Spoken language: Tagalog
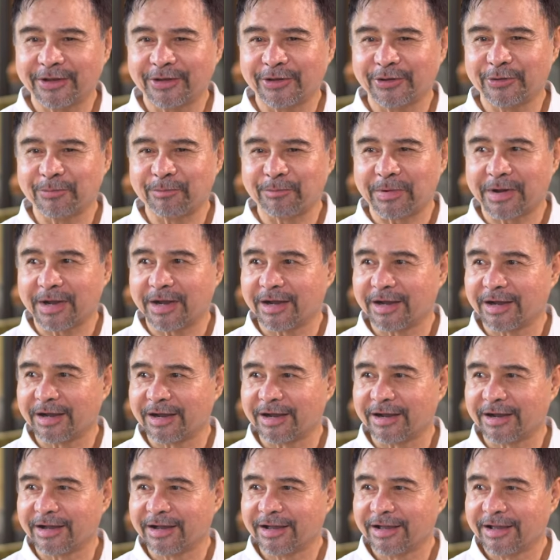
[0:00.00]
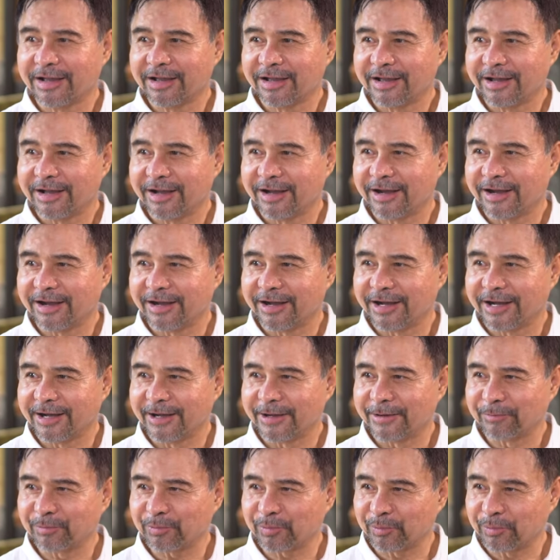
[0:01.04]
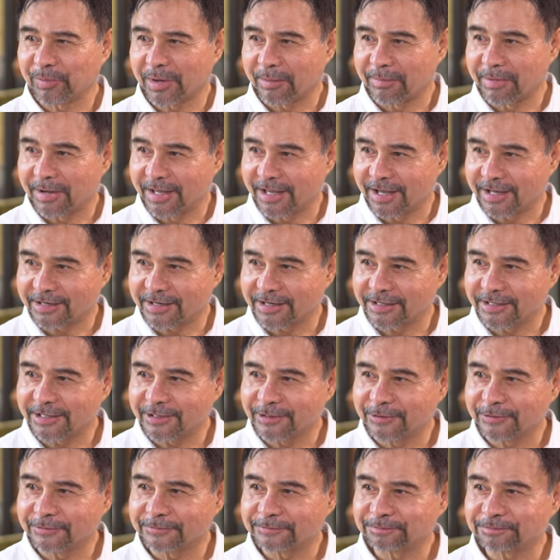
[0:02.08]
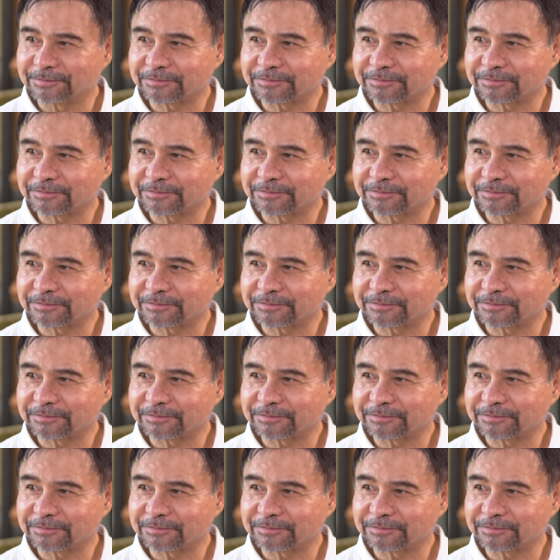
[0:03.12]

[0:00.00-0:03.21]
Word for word: yung pang uh, babayaran ninyo,